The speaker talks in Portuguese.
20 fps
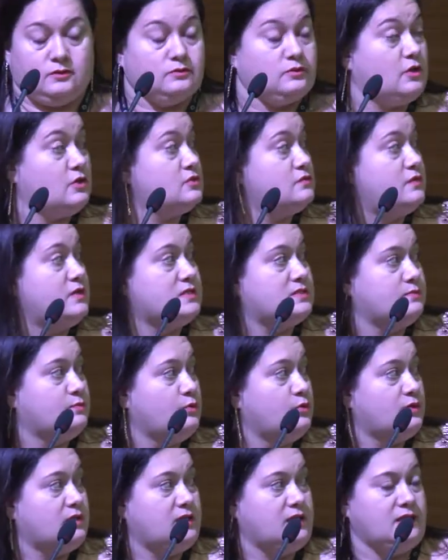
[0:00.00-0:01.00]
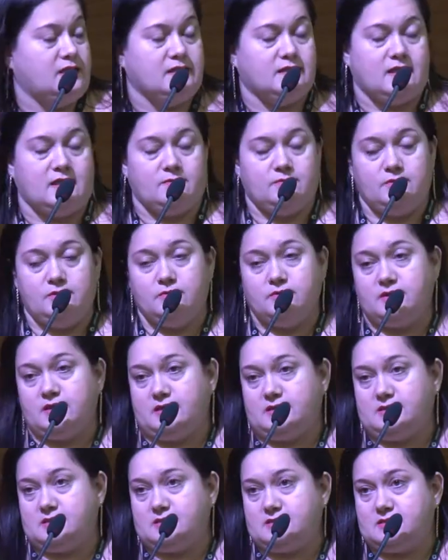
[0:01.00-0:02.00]
Nosso Facebook ele tem
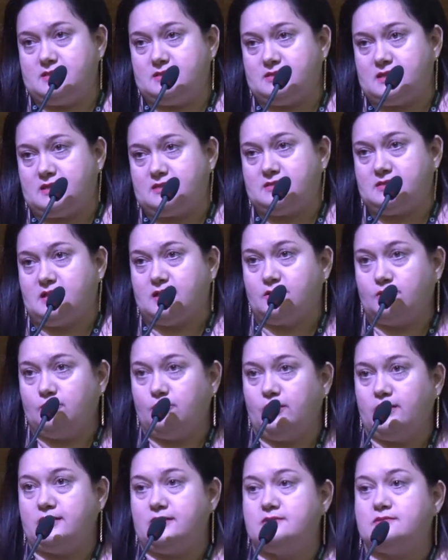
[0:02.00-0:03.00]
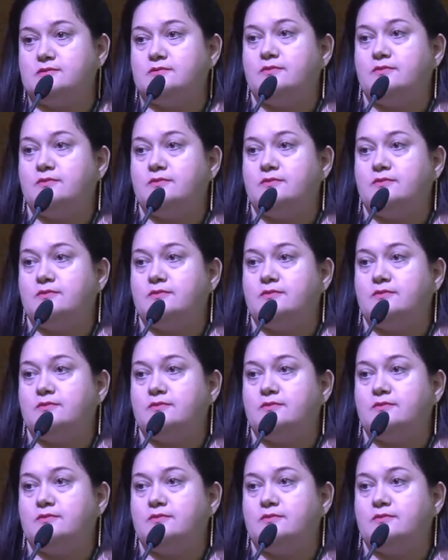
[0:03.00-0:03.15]
1.517 seguidores,